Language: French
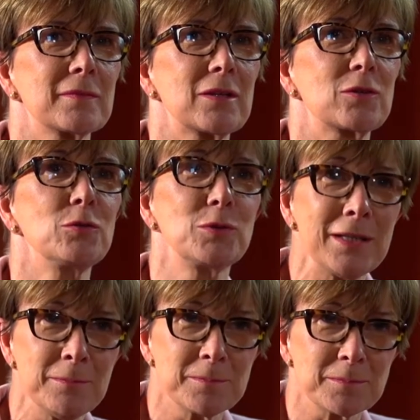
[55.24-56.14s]
que oui.
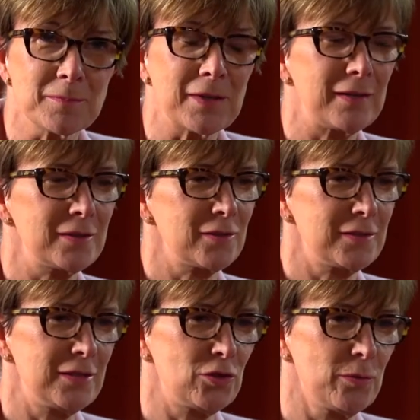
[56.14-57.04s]
Hein.
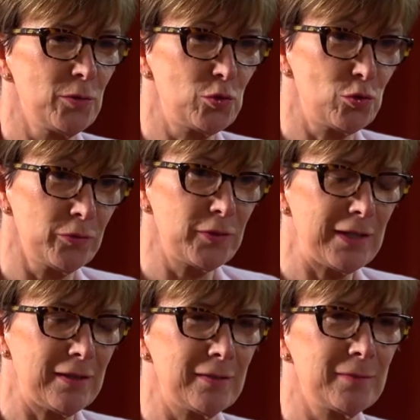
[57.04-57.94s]
si je me
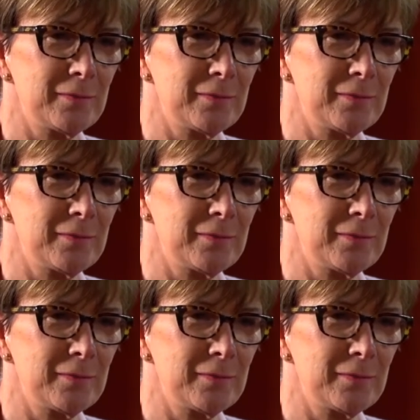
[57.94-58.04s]
souviens